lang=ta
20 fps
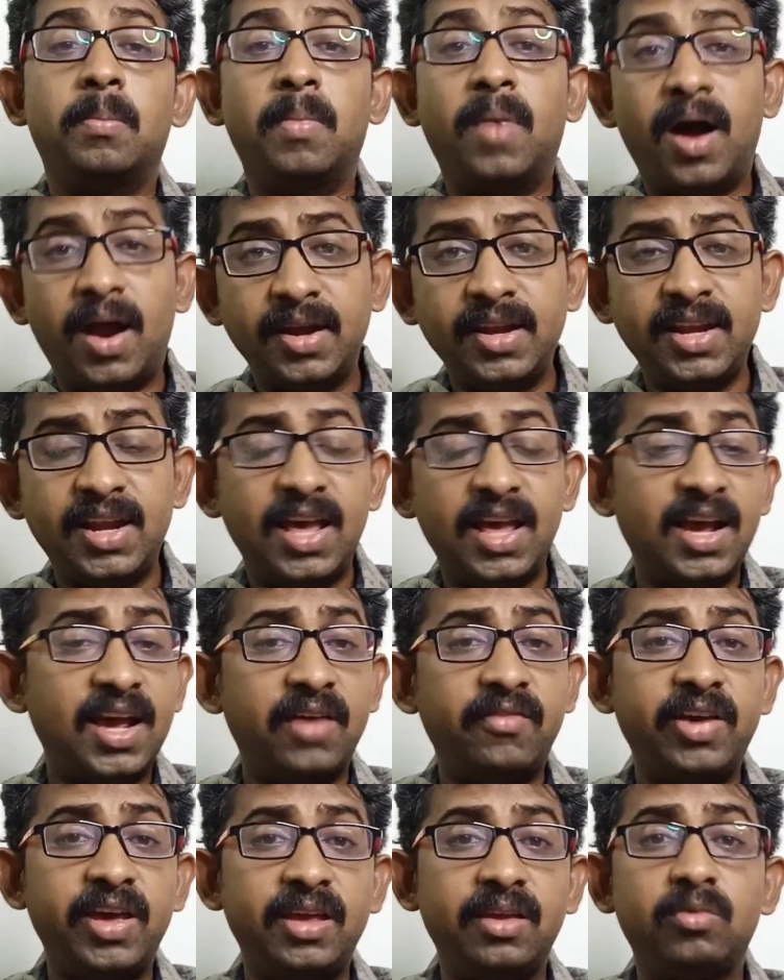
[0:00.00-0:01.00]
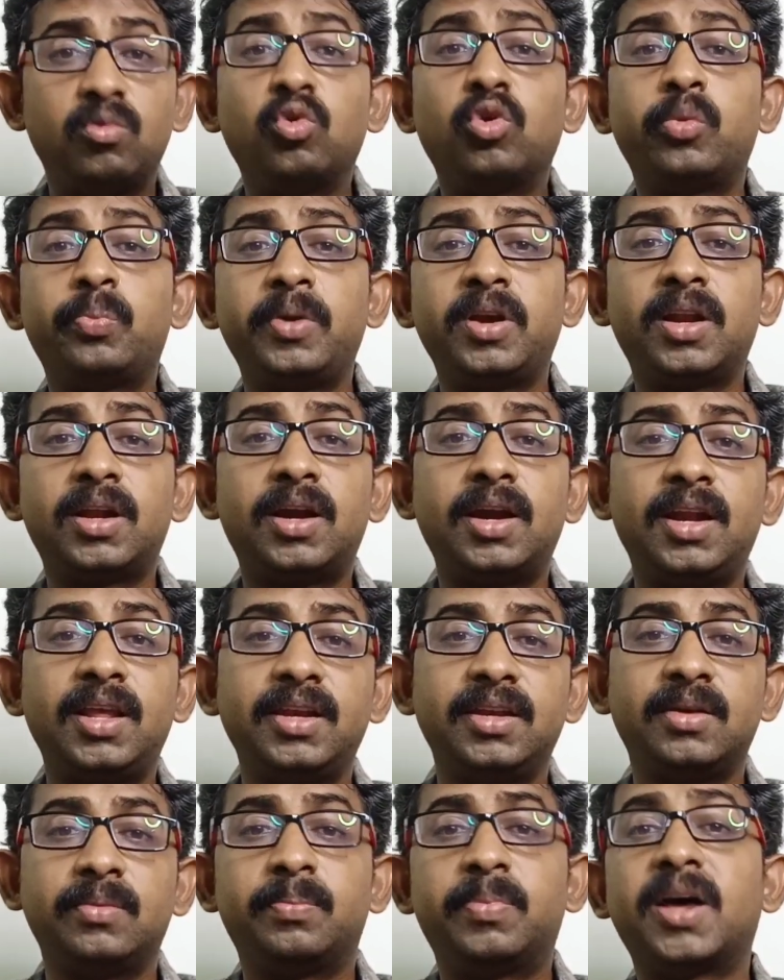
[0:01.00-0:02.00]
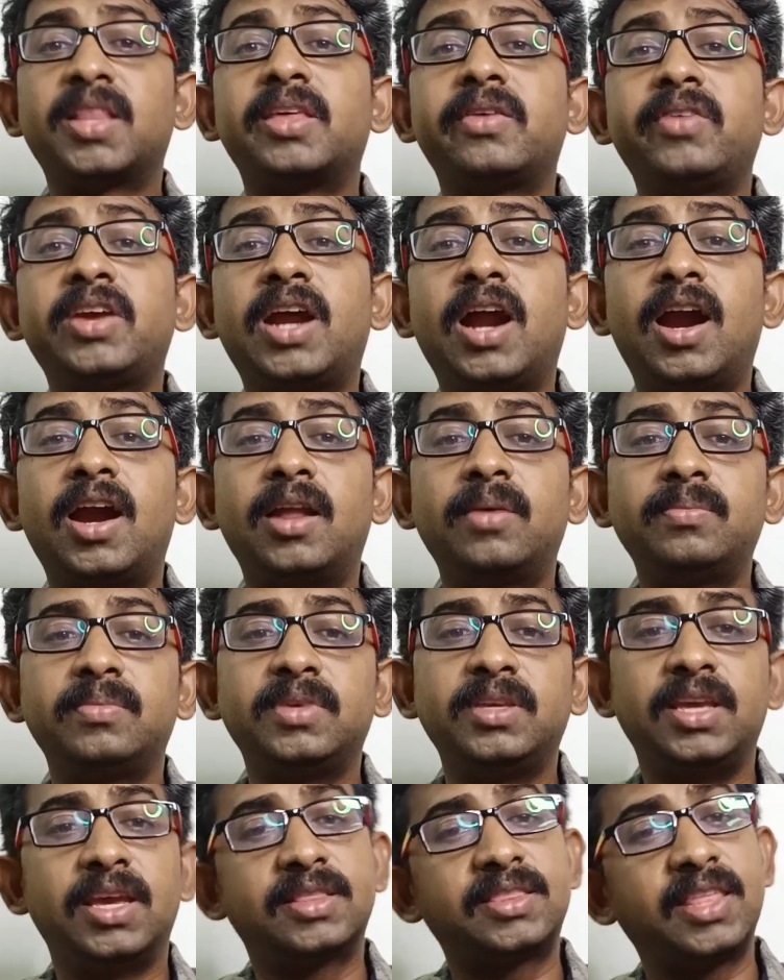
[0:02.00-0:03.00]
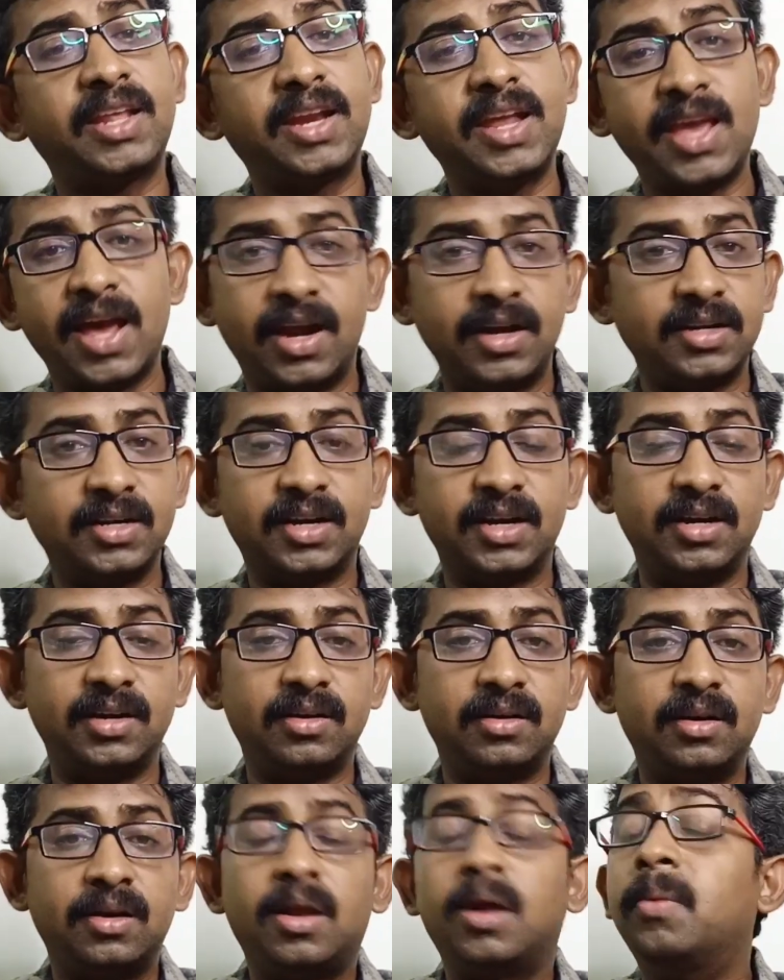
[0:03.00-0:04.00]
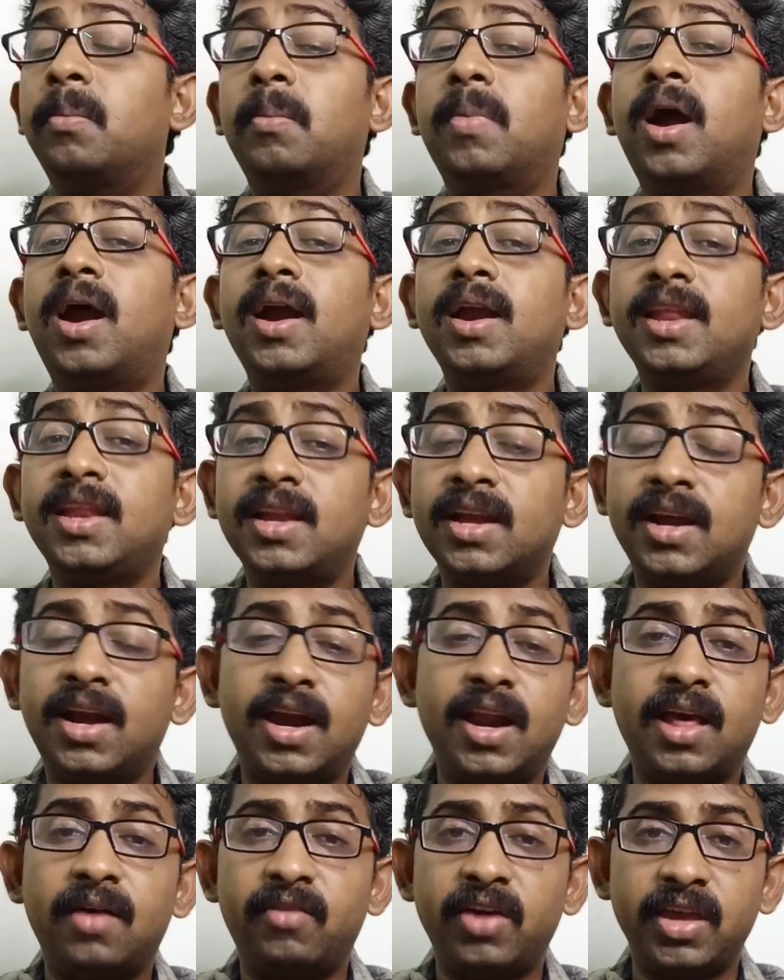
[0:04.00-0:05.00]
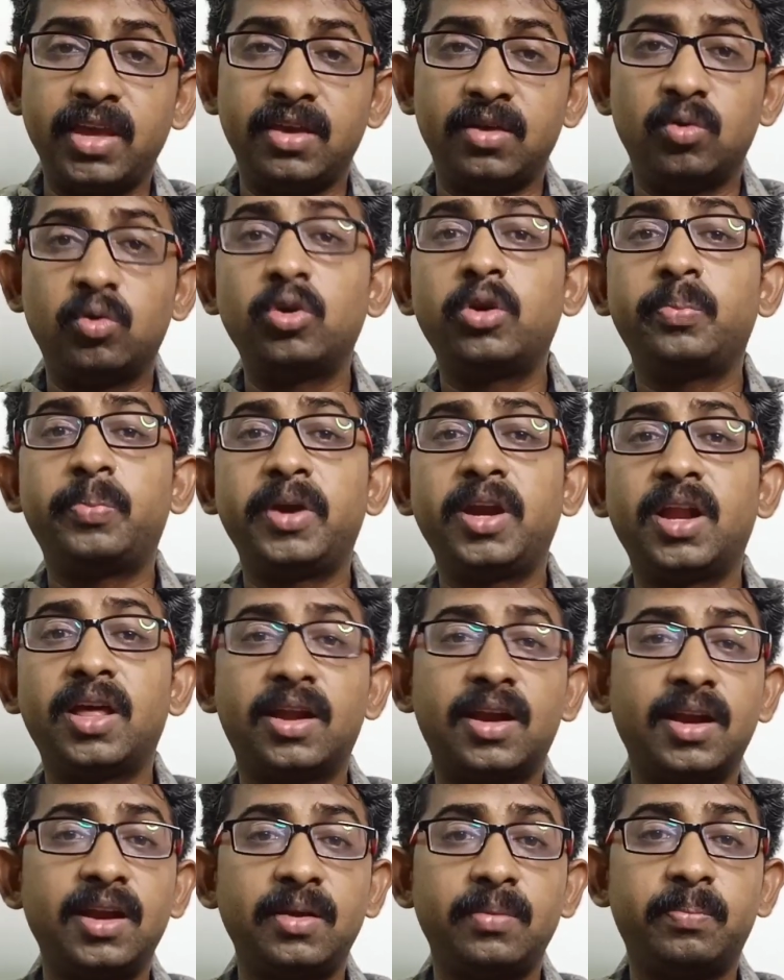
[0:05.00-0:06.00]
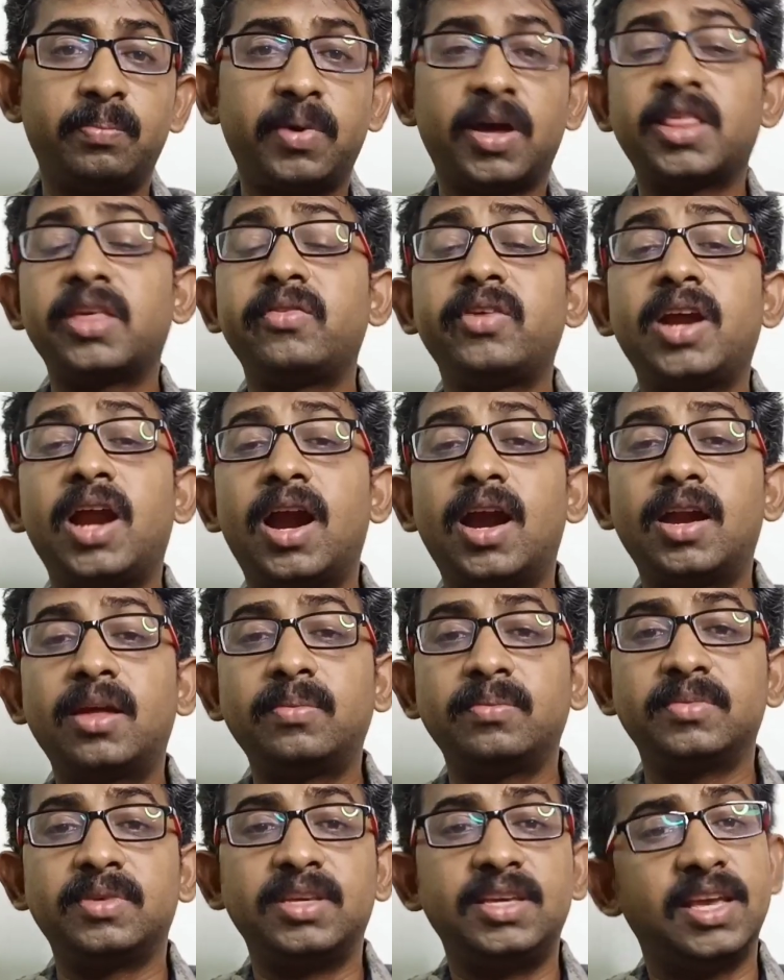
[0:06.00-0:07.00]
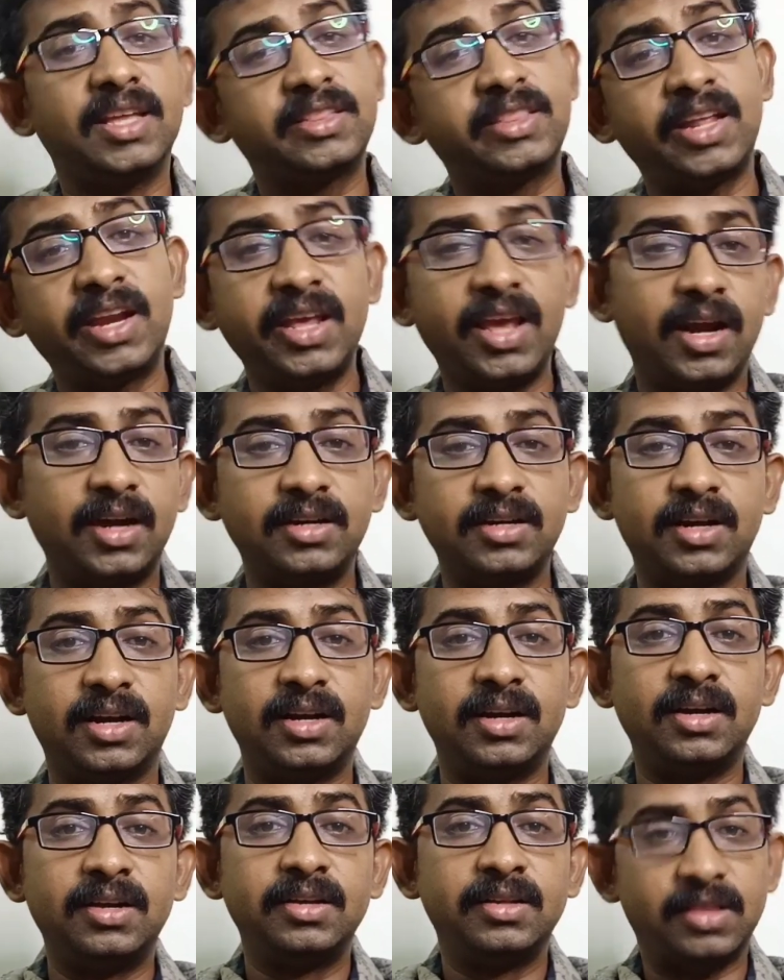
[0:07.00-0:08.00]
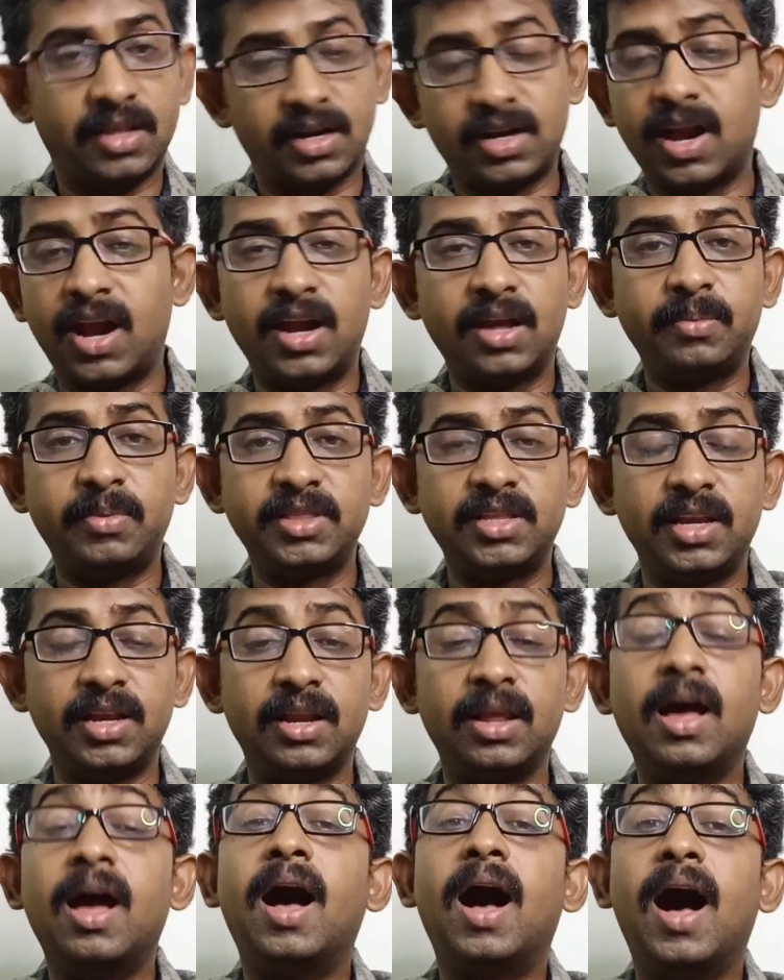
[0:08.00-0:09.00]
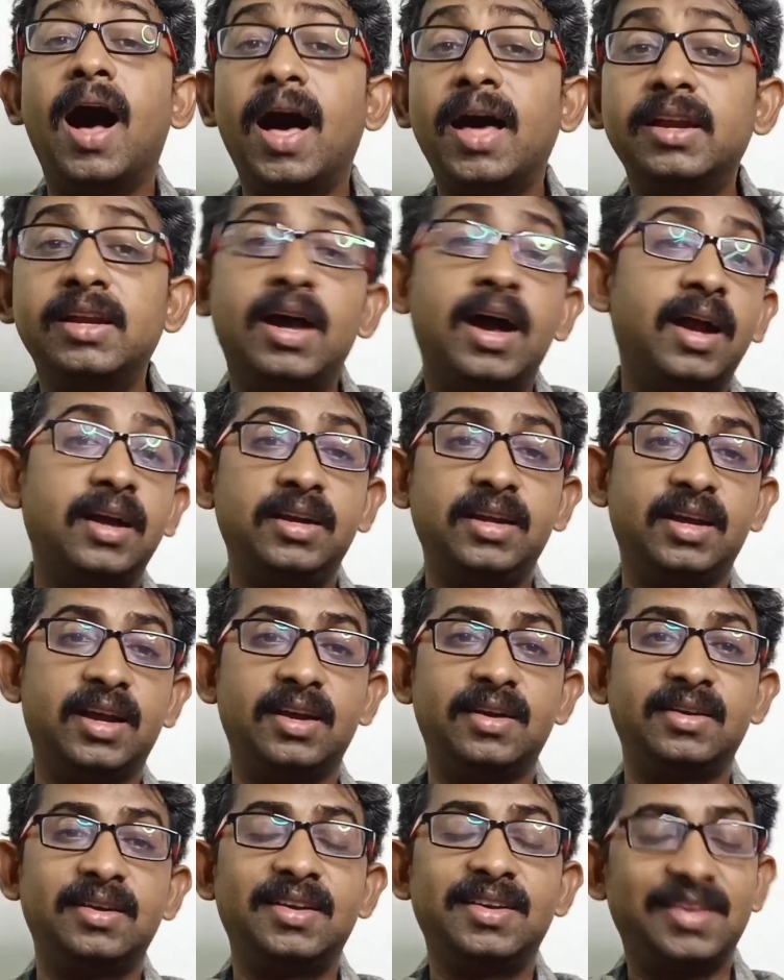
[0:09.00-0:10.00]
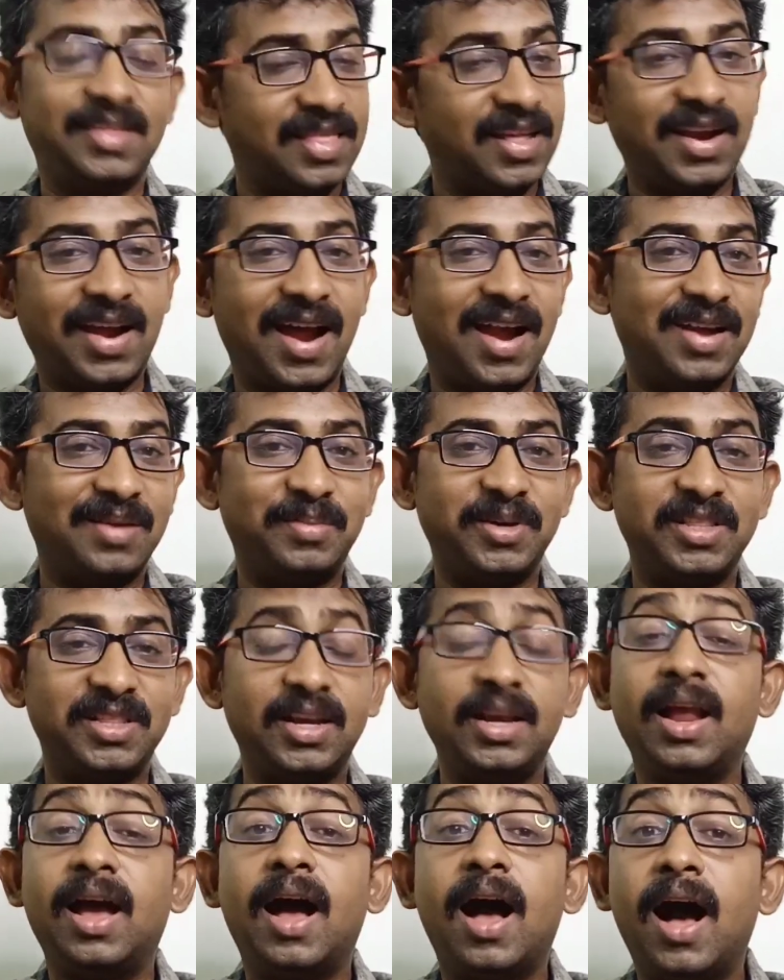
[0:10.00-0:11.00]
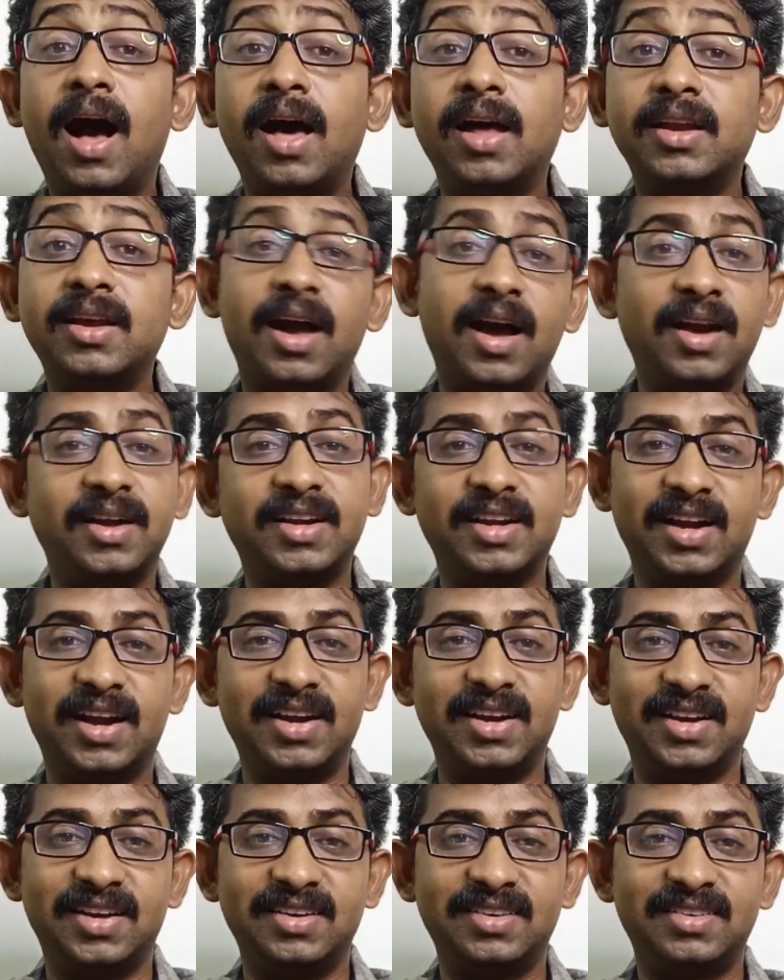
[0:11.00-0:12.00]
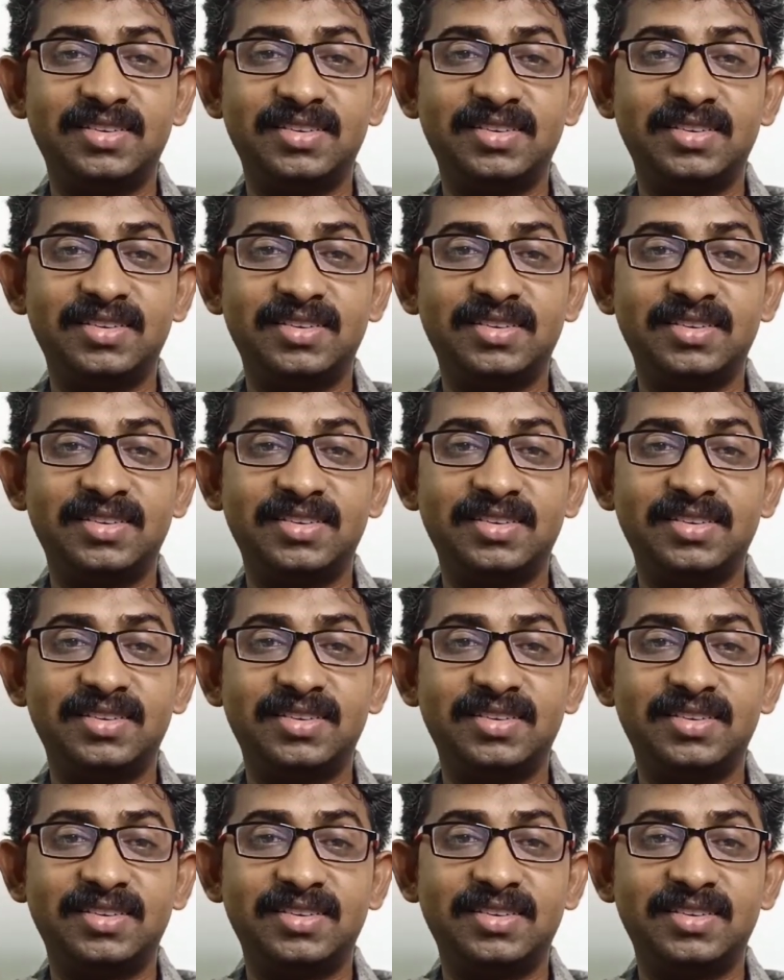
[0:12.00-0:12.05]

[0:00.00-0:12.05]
மாநிலங்களவை உறுப்பினர்களின் பதவிக்காலம் எத்தனை ஆண்டுகள் மாநிலங்களவை உறுப்பினரின் பதவிக்காலம் எத்தனை ஆண்டுகள் இதற்கான பதில் ஆறு ஆண்டுகள் இதற்கான பதில் ஆறு ஆண்டுகள்